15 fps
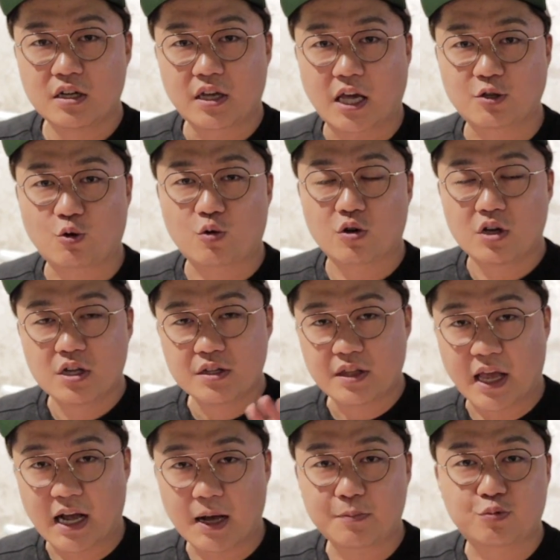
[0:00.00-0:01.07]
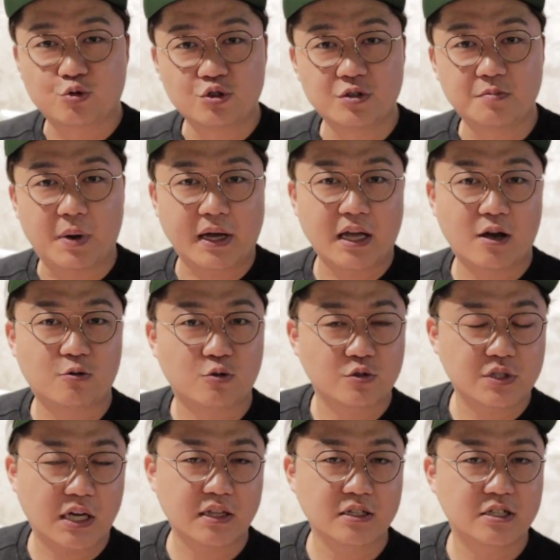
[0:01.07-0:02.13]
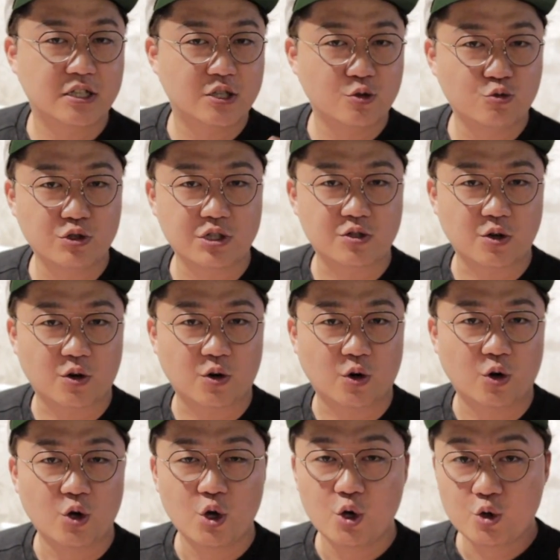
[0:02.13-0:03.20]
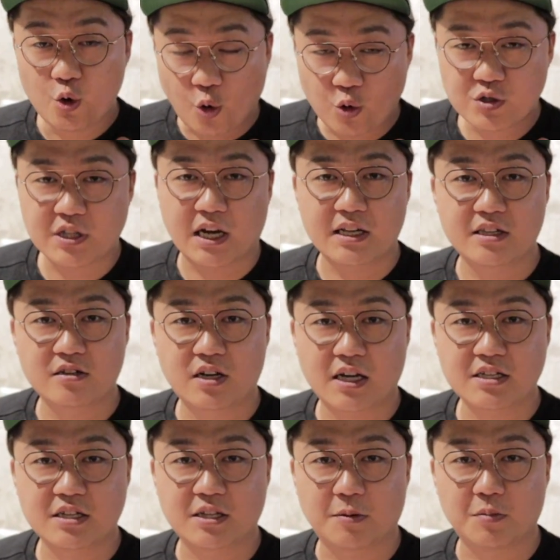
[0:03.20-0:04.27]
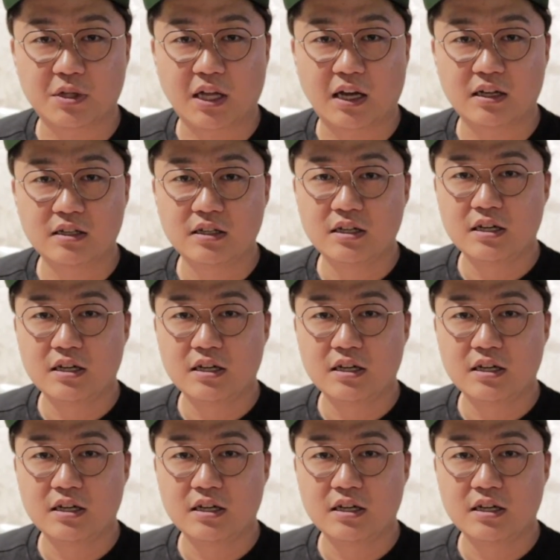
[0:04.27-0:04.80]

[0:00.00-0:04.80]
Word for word: 계속 내가 붙는 방향으로 잔을 기울이죠 요걸 잘 기억하셔야 됩니다